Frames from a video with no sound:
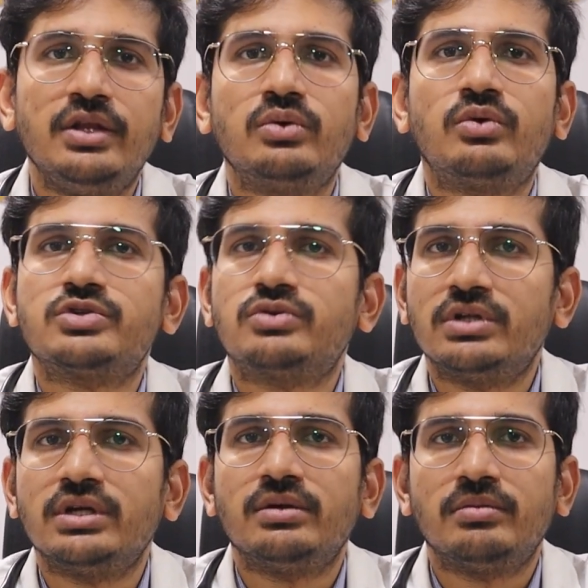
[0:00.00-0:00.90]
ఎందుకు
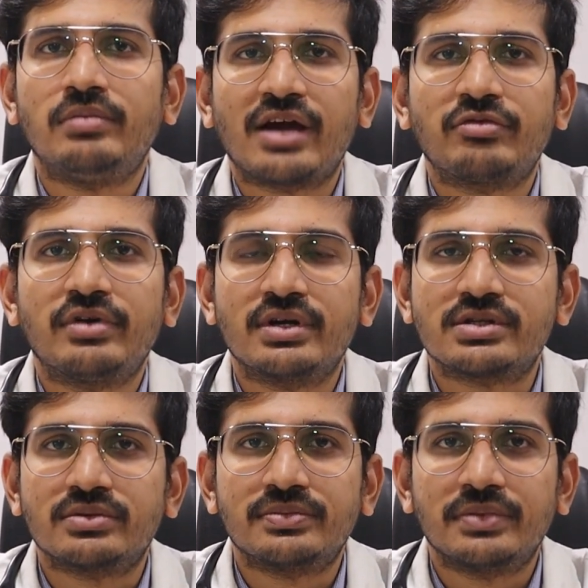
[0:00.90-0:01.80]
వస్తుంది బ్లాక్
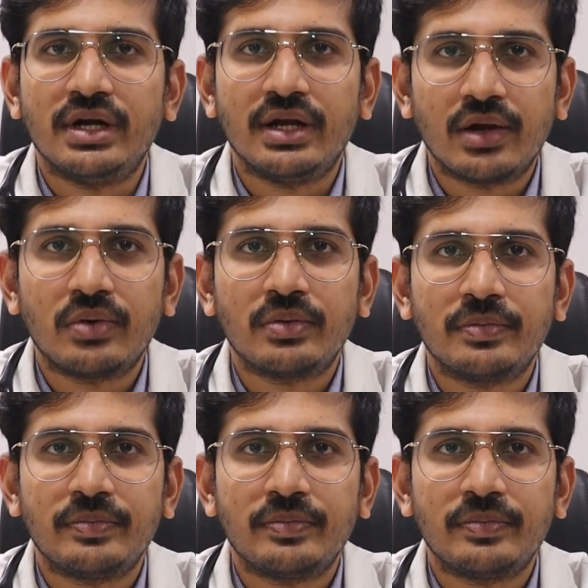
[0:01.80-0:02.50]
ఫంగస్ ఇండియాలో